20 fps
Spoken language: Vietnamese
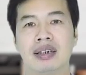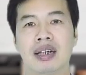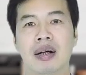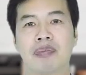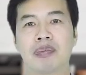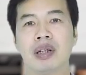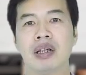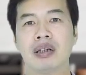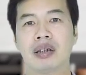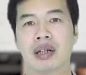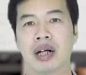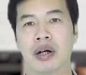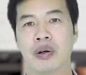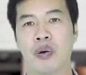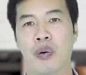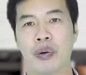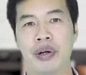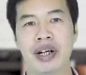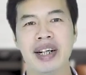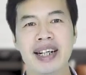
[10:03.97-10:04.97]
thì lập tức là
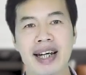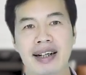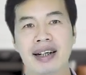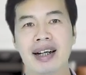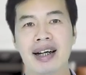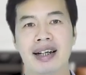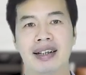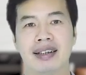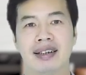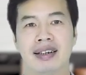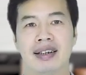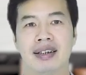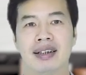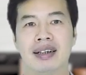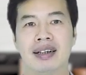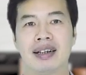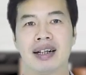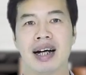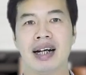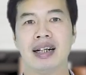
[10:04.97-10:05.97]
nổi điên lên
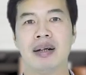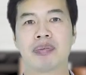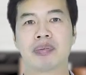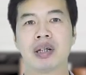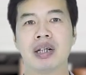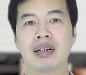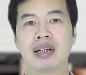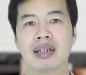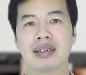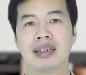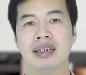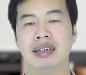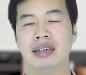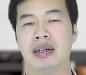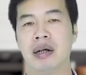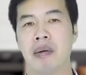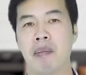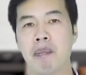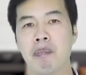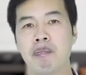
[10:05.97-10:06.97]
hay lập tức là
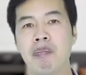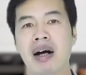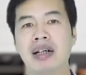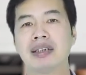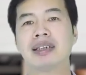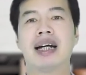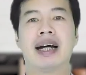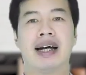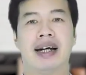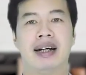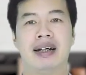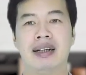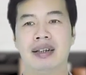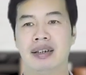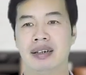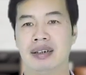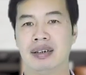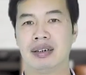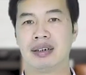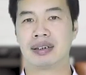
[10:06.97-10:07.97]
gì mắng trẻ
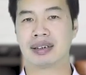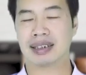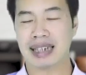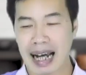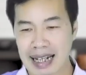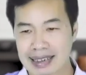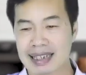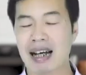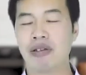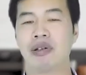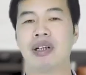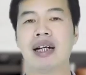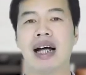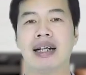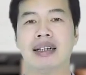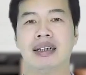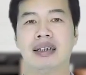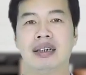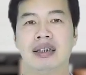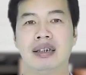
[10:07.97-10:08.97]
tại sao thế
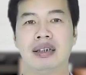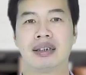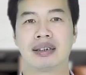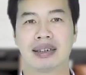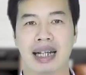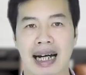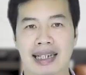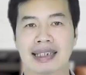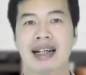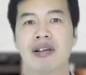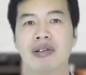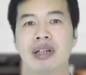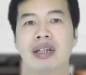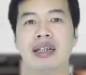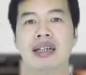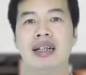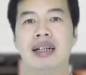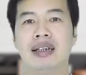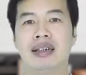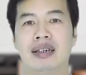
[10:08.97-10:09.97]
này tại sao thế
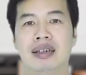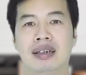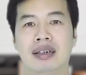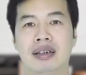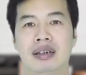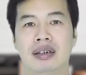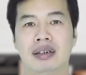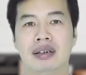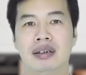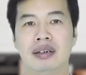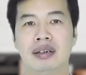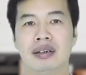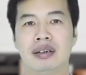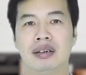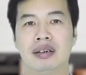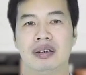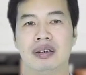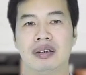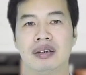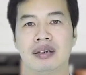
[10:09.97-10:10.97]
kia
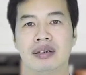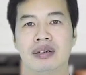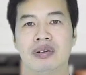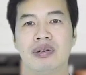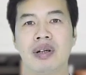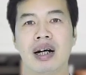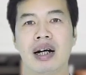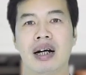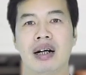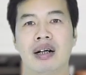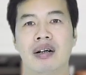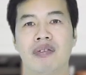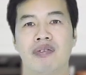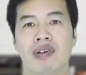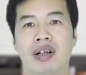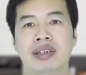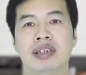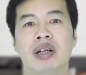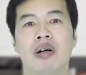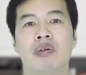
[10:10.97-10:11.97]
đúng không ạ
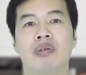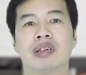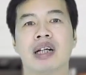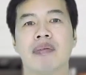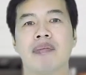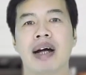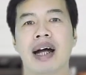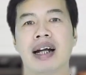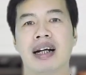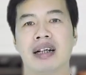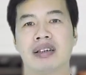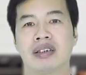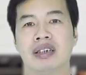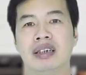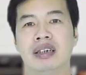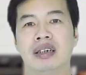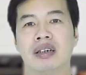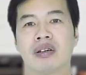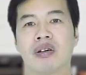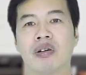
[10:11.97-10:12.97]
và nhiều cha mẹ là
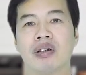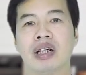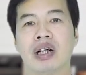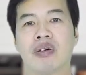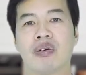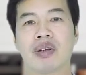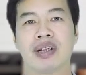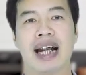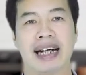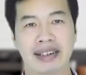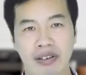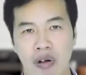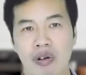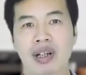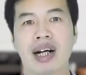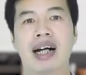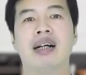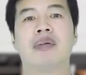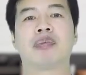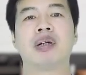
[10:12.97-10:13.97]
gì có thể còn đánh
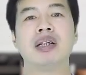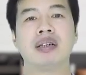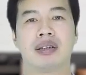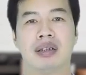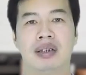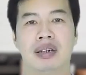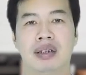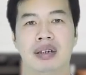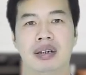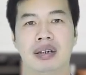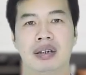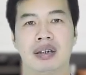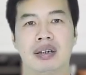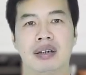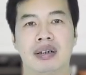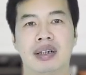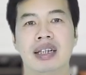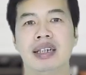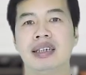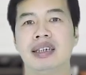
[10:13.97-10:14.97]
con ngay lập tức
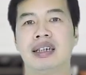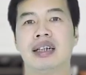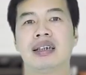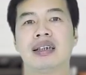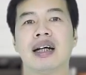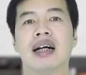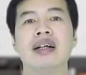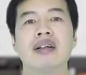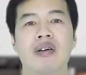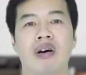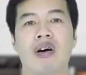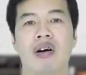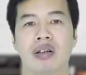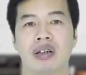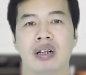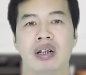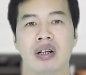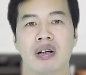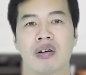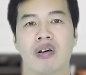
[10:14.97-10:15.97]
khi chỉ cần thấy
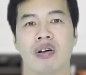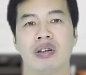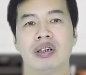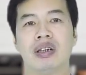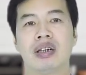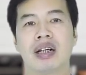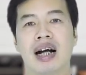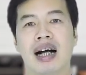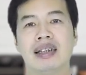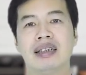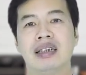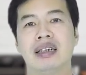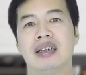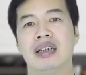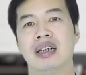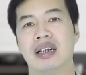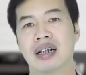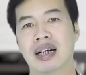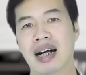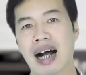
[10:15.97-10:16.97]
con có những cái gì
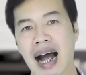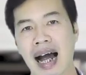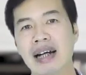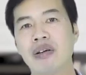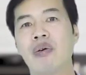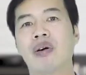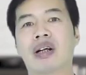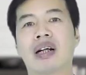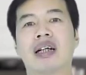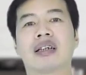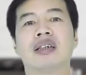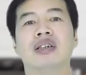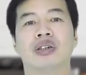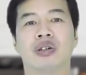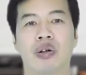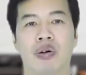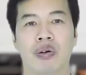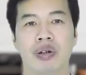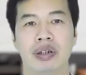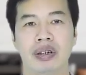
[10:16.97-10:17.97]
cãi hoặc là từ
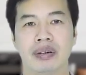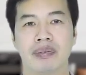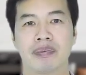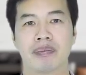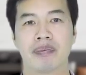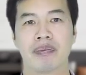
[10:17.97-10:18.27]
chối